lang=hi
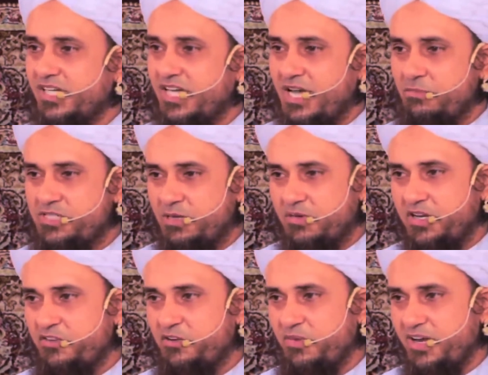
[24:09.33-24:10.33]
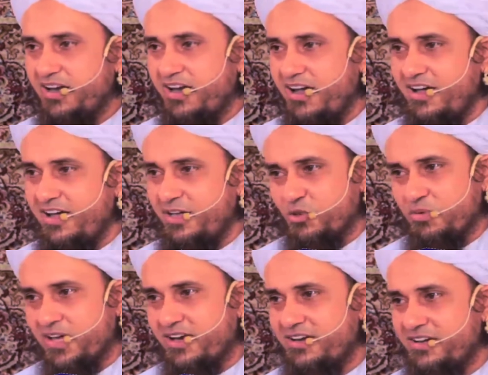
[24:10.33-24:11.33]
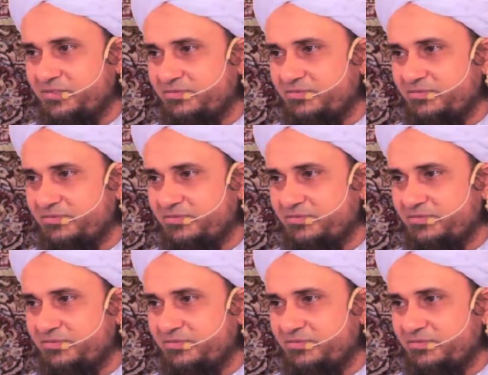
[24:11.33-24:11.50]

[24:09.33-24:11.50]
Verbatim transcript: कि अब जब गिफ्ट मिल रहा है तो फिर